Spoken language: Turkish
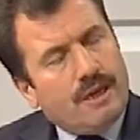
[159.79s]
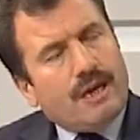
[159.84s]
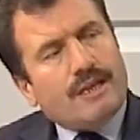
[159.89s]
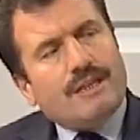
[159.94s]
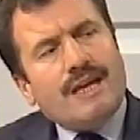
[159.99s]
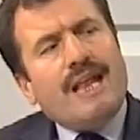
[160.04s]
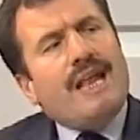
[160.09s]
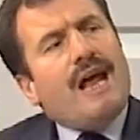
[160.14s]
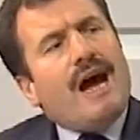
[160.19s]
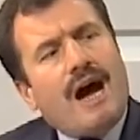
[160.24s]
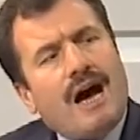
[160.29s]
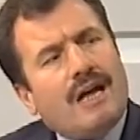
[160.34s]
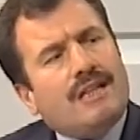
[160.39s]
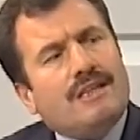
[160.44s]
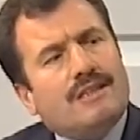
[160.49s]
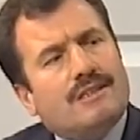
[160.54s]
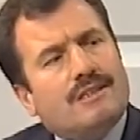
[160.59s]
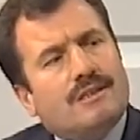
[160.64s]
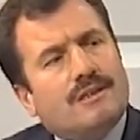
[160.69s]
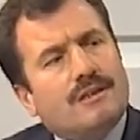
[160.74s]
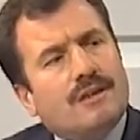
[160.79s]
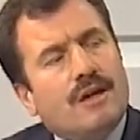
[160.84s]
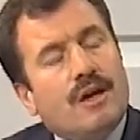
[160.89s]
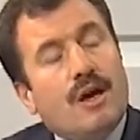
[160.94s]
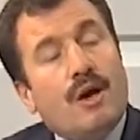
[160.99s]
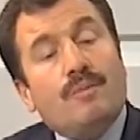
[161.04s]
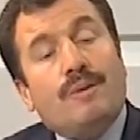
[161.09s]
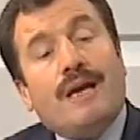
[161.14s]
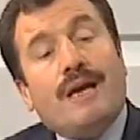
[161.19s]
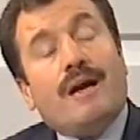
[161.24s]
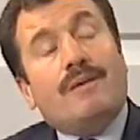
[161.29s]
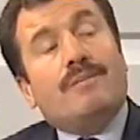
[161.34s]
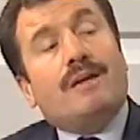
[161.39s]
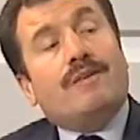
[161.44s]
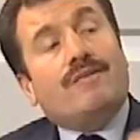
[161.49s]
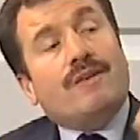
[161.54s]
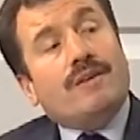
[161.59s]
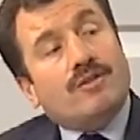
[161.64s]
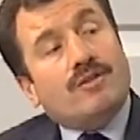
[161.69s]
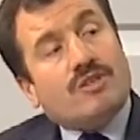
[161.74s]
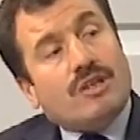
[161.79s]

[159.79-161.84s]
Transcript: Yani hadis Peygamber Efendimiz